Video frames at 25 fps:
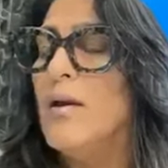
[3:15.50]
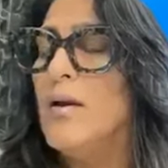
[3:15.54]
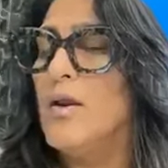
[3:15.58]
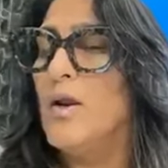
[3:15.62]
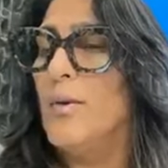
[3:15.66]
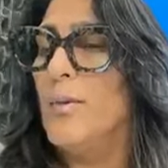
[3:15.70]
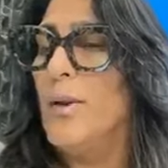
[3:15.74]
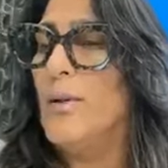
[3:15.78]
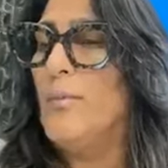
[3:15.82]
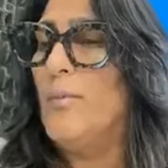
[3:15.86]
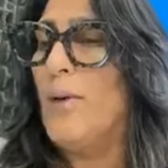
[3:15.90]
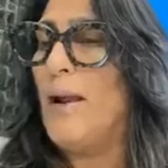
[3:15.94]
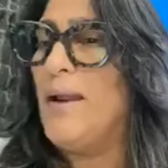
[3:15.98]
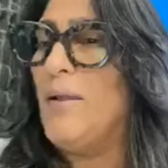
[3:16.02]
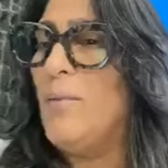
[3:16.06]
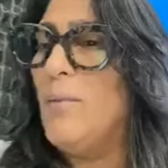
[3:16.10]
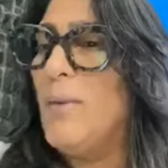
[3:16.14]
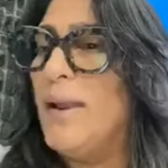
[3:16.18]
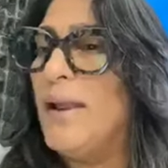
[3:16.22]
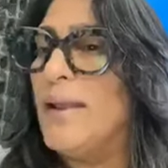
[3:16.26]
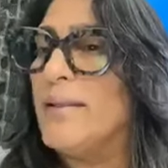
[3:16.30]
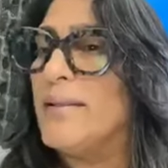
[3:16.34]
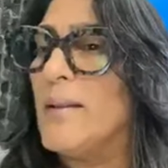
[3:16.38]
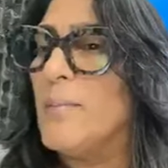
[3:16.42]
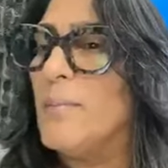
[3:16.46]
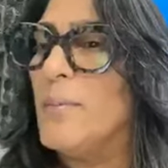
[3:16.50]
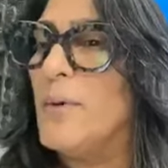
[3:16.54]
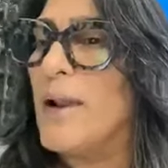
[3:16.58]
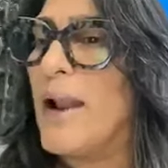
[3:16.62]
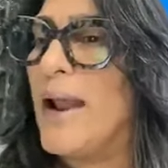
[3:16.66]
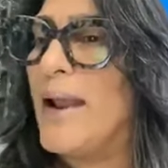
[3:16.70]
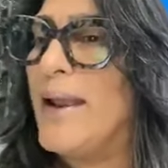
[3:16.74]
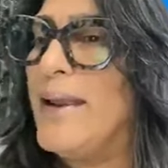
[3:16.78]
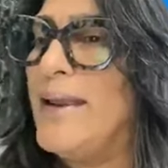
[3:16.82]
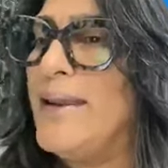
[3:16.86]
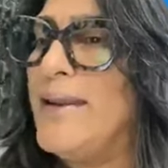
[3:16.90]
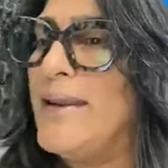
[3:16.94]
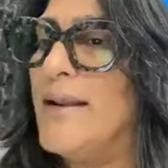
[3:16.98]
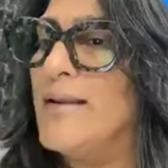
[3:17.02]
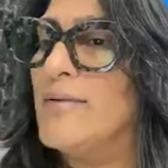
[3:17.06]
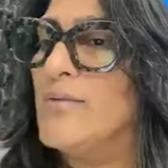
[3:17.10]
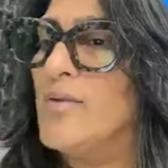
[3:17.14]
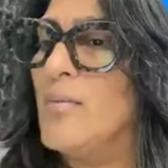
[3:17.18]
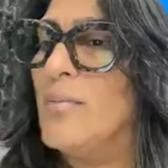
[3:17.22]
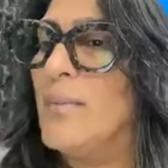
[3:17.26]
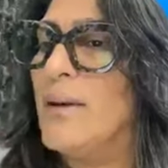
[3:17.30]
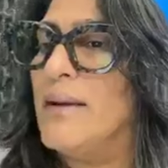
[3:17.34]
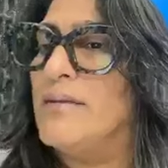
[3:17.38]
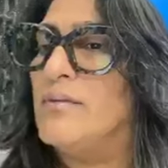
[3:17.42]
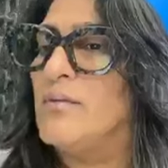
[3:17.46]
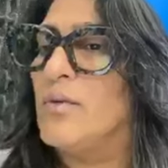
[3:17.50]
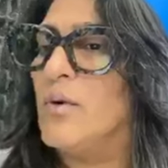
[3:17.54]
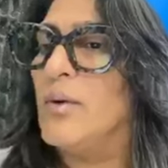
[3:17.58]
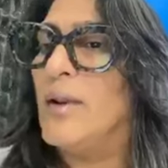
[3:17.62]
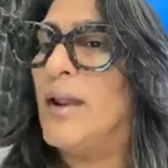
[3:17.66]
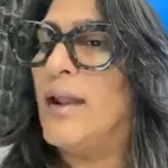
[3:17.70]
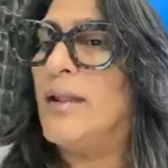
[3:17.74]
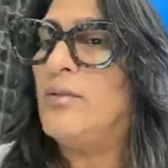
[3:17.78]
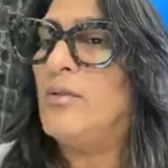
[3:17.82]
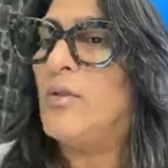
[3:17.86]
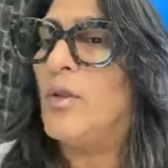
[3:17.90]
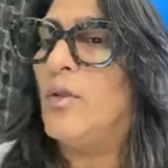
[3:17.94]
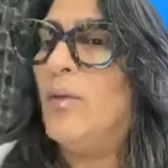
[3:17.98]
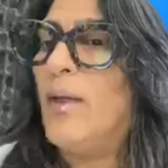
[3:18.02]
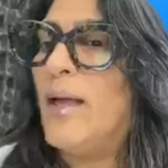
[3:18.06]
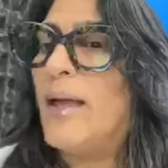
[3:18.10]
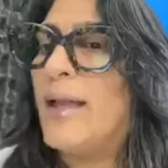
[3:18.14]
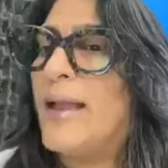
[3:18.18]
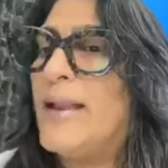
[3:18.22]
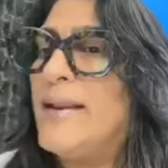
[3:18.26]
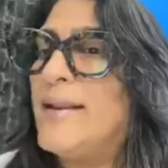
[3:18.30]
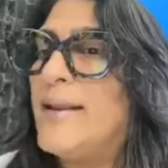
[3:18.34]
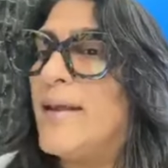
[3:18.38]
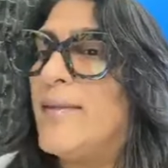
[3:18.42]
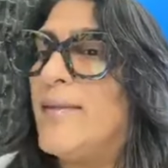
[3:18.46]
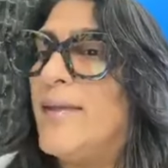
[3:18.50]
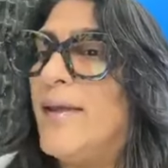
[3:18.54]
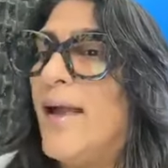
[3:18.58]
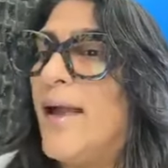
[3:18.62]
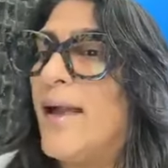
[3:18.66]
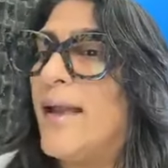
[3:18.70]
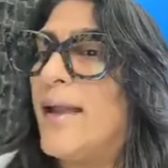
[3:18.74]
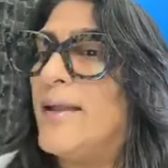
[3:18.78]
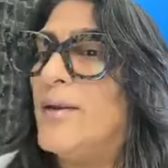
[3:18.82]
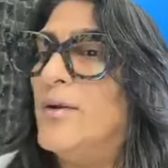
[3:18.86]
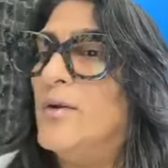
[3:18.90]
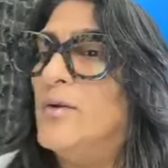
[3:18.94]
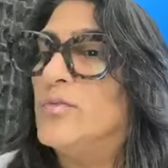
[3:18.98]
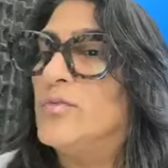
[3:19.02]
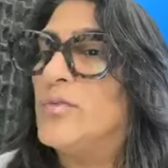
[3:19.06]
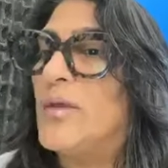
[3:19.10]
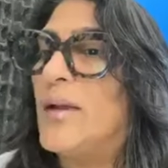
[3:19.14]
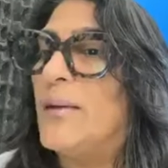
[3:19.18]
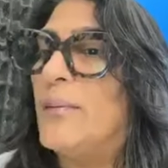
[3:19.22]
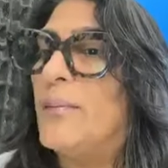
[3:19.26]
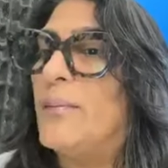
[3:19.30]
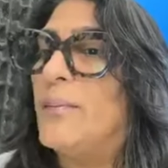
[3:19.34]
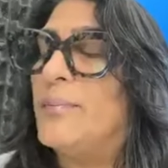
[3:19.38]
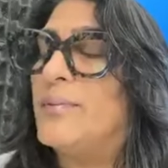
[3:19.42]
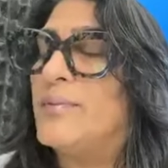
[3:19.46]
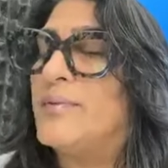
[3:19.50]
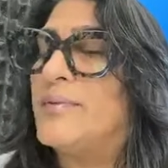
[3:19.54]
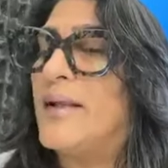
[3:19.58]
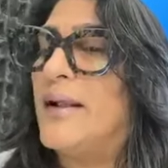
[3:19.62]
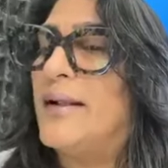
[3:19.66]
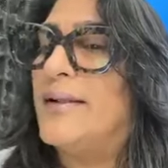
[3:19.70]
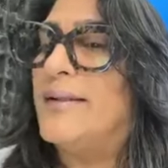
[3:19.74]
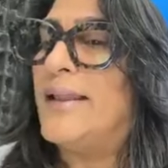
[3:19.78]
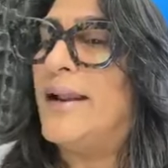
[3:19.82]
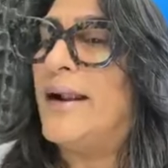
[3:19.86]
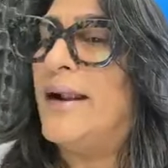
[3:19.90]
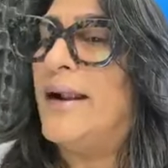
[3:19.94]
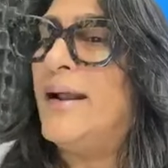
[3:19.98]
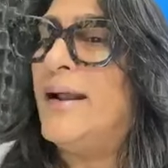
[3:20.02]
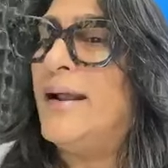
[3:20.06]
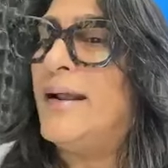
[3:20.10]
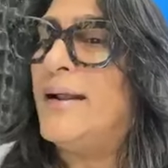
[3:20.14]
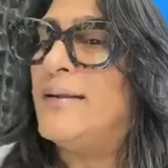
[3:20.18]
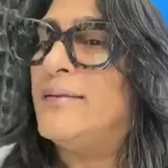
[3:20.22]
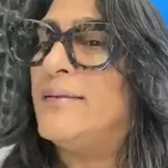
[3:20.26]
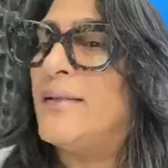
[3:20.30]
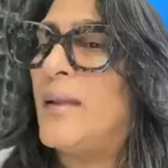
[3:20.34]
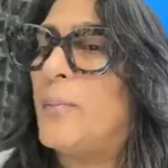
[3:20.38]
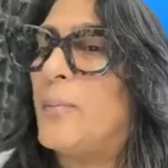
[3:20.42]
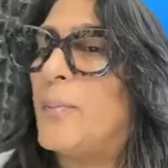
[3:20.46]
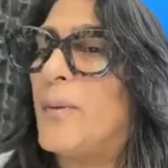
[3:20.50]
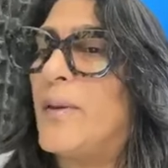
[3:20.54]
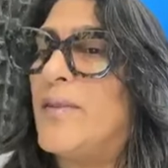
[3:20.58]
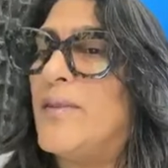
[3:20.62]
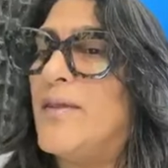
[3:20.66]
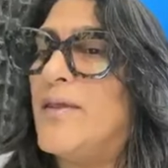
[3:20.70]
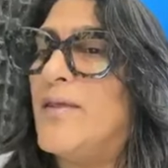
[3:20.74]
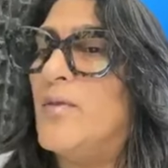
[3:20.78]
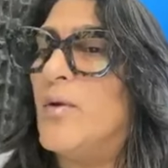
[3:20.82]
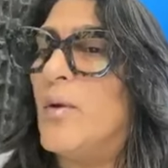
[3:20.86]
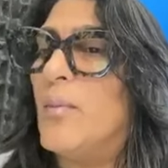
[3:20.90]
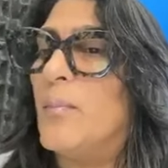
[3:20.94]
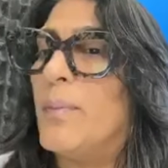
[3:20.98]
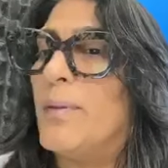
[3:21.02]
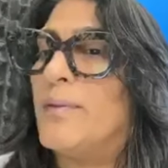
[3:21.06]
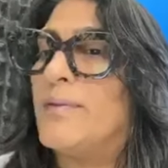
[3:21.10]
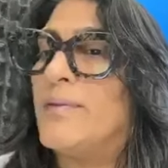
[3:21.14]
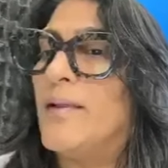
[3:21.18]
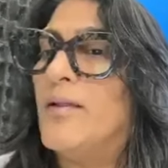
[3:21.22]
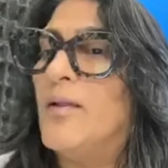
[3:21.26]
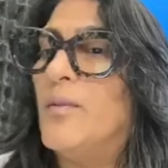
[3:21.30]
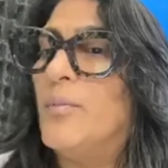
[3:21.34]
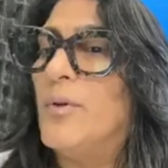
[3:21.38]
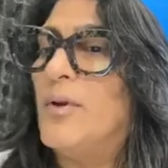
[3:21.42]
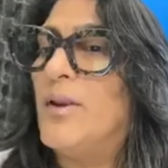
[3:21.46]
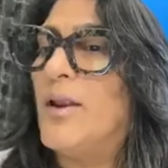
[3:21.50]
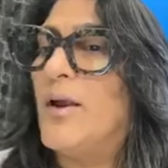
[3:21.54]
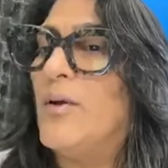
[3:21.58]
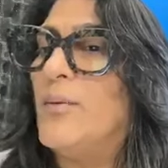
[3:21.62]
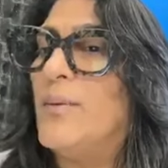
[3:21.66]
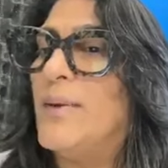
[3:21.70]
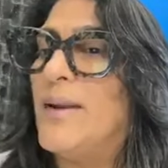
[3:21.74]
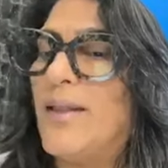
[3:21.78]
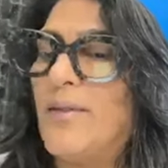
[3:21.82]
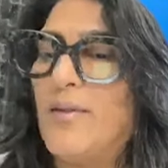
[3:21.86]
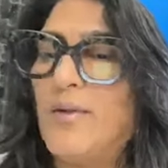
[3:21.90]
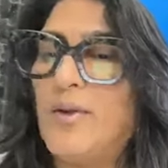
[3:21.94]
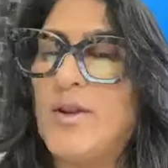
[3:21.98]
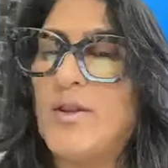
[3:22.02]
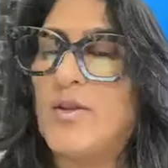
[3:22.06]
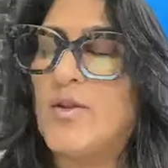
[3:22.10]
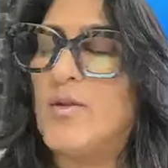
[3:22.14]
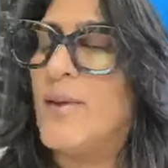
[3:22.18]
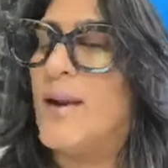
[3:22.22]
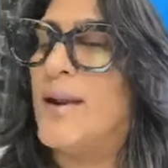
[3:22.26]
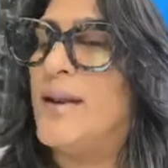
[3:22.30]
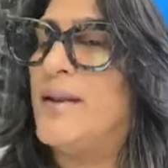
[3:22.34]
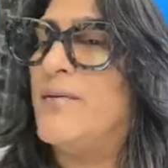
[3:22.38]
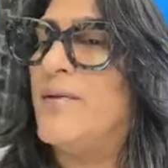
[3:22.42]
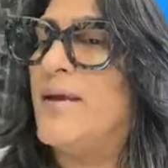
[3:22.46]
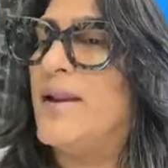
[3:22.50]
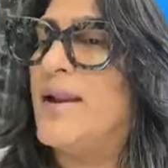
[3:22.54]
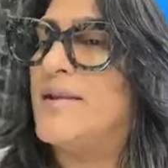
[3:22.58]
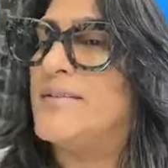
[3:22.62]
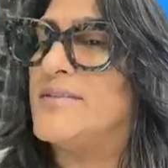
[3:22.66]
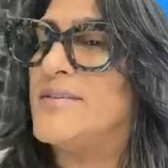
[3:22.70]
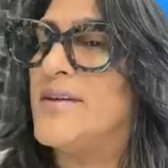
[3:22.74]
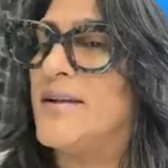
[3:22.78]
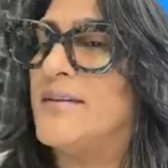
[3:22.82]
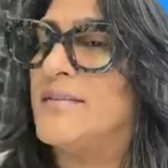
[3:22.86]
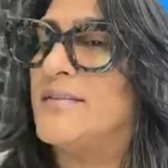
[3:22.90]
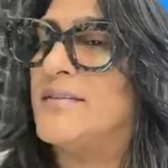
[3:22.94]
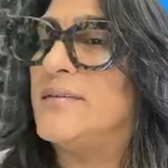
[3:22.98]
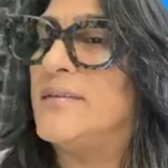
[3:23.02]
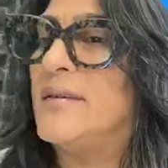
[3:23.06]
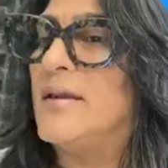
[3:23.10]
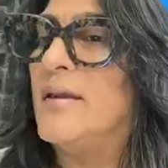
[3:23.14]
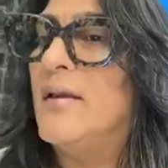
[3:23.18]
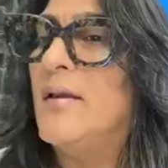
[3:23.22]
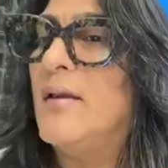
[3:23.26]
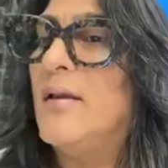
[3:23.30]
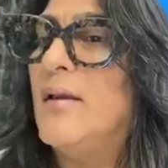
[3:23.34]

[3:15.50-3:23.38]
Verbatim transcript: Robert Baldwin está por ahí, Nelson Maisonet, todo aquel que diga que no saldrá despedido, empezando por la gobernadora y Tomás Rivera Chats.